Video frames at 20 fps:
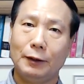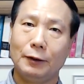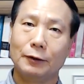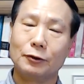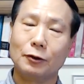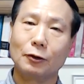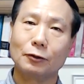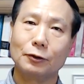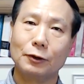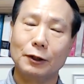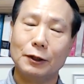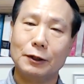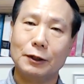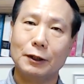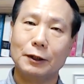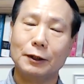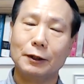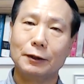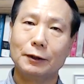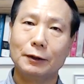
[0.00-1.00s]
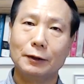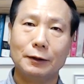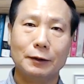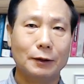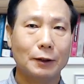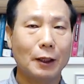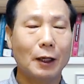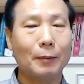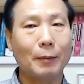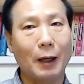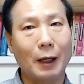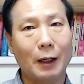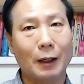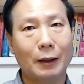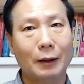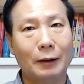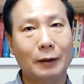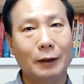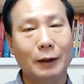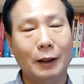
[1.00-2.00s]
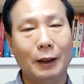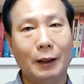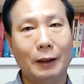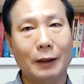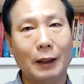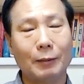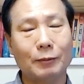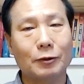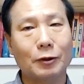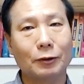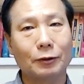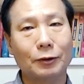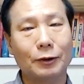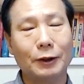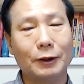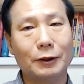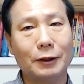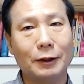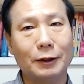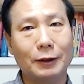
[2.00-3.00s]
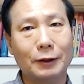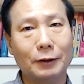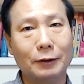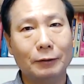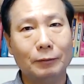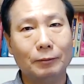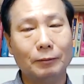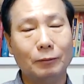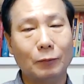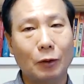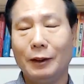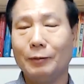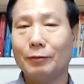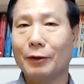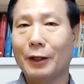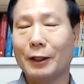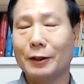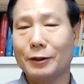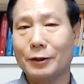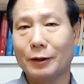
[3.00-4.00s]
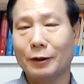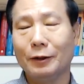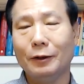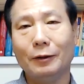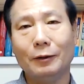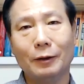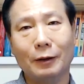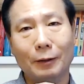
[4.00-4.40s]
여성들이 즐기는 드라마, 예, 남성들이 즐기는 일부겠죠.